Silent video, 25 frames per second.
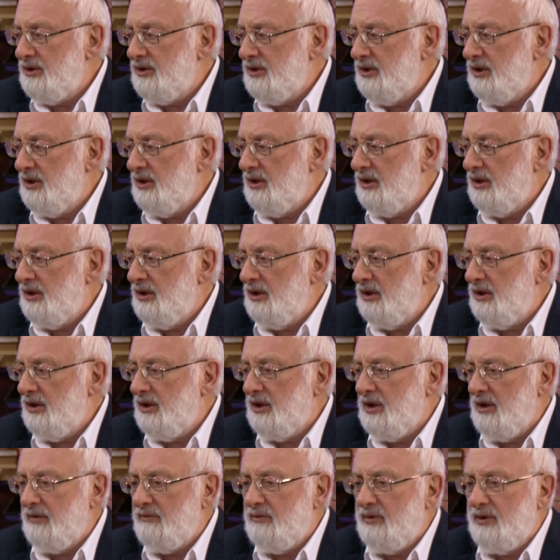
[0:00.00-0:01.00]

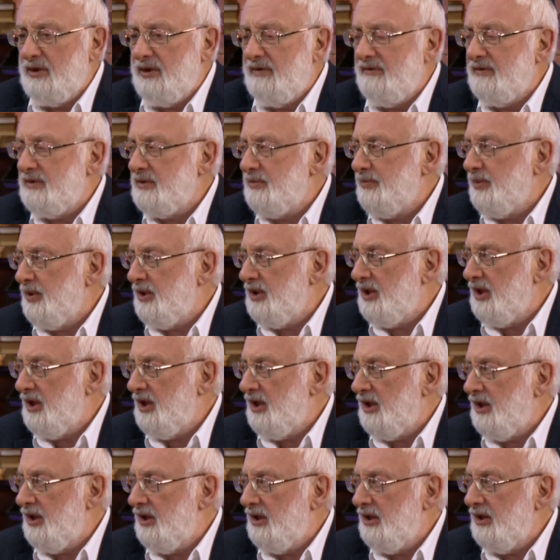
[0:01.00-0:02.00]
сделали, кого они
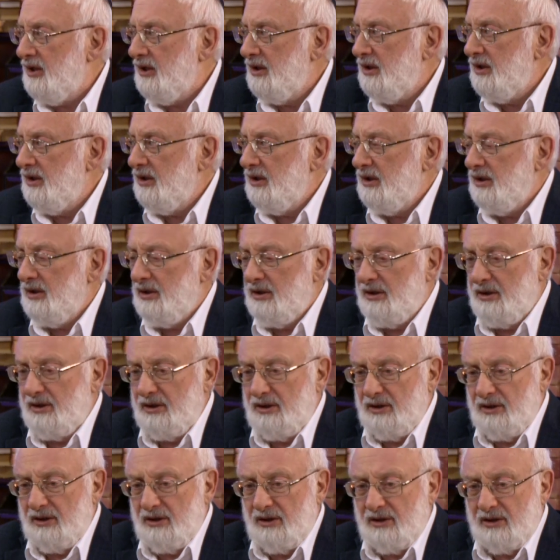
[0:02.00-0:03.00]
воспитали –
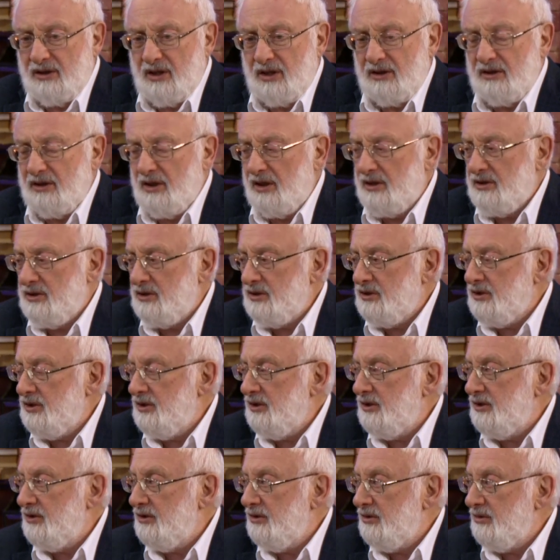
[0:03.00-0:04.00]
и как дальше
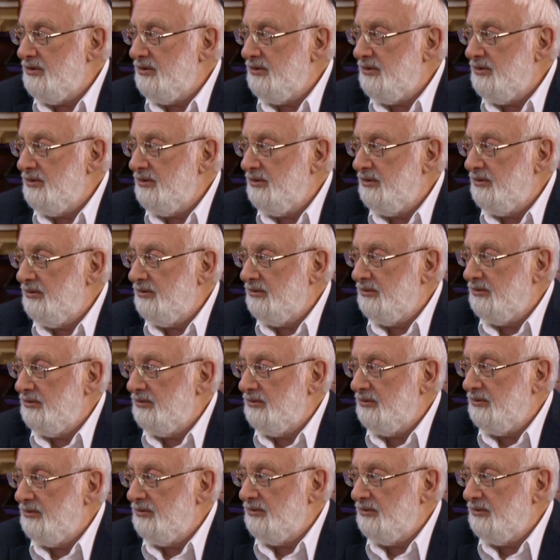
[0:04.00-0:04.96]
жить. А силовики говорят, мы